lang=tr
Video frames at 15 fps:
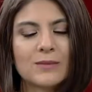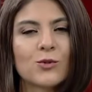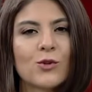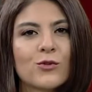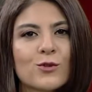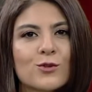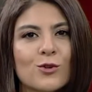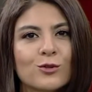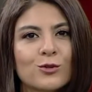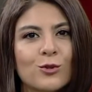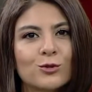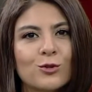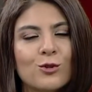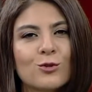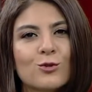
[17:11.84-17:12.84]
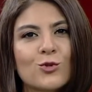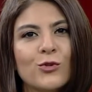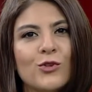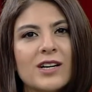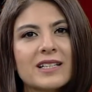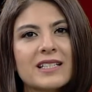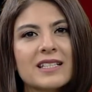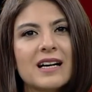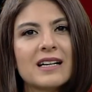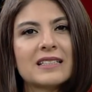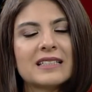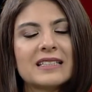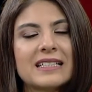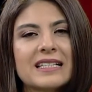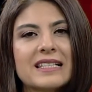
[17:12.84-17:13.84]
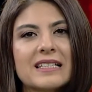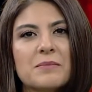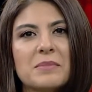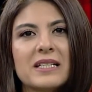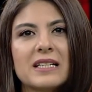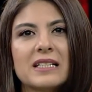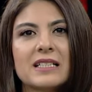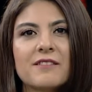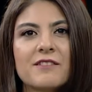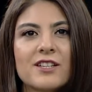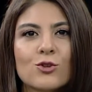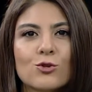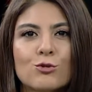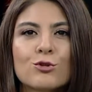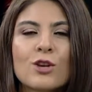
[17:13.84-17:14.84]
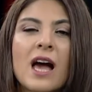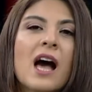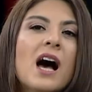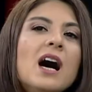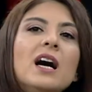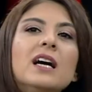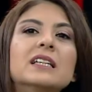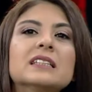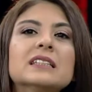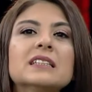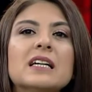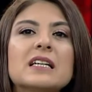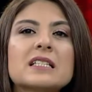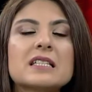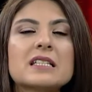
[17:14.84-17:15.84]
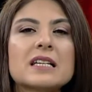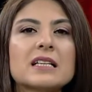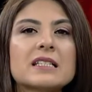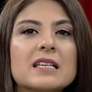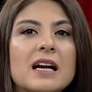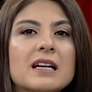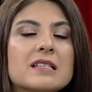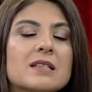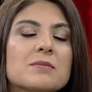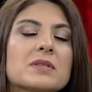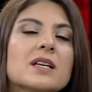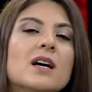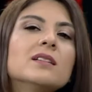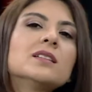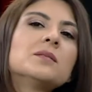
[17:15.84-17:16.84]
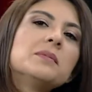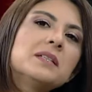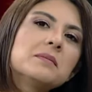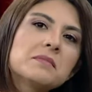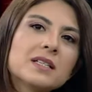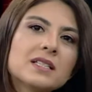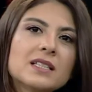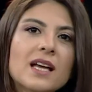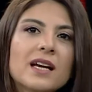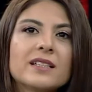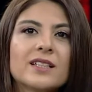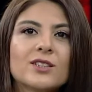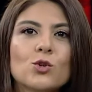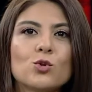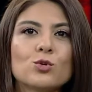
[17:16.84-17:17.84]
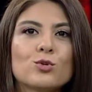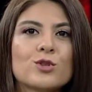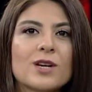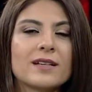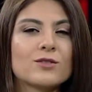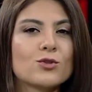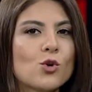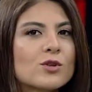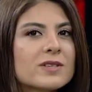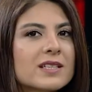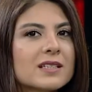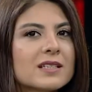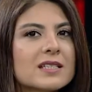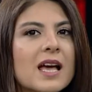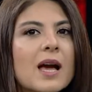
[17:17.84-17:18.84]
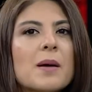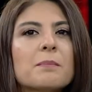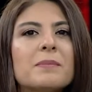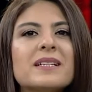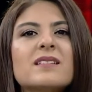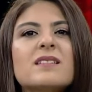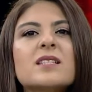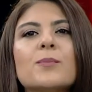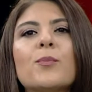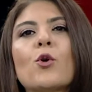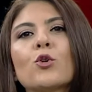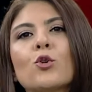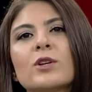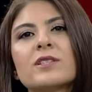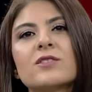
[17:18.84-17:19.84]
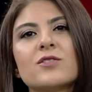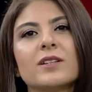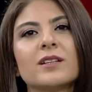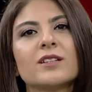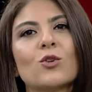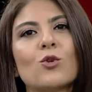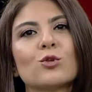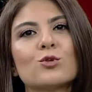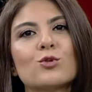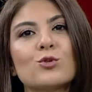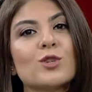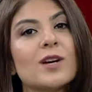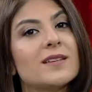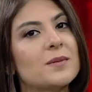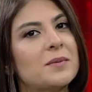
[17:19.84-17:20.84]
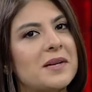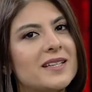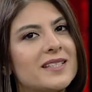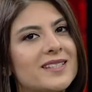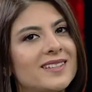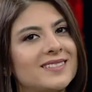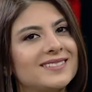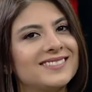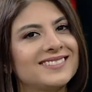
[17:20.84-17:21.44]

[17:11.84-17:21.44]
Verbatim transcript: Profesör Doktor Yusuf Aksar'dı. Kısa bir ara veriyoruz. Aranın ardından tercihim sağlık bilimlerinden yana olacak diyorsanız bir de spor yöneticiliğini konuşacağız birazdan.